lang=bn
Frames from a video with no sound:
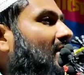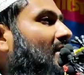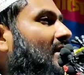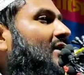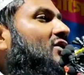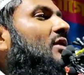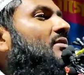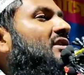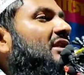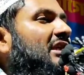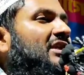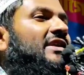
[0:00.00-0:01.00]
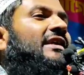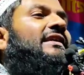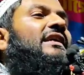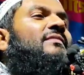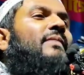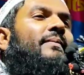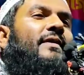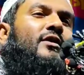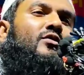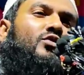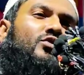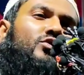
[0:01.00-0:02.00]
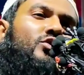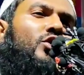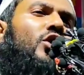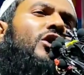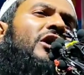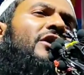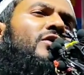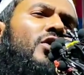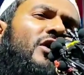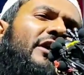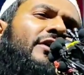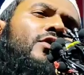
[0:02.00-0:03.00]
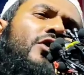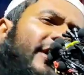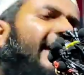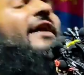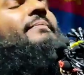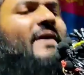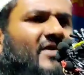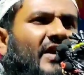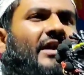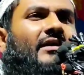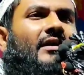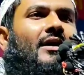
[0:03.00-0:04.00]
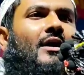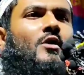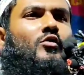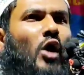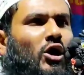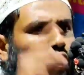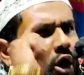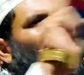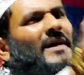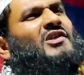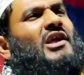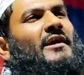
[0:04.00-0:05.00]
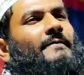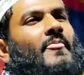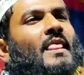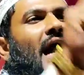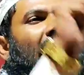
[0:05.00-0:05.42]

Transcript: না তবে দিনী শিক্ষার ব্যাপারে গুরুত্ব অনেক অনেক অনেক বেশি কত বেশি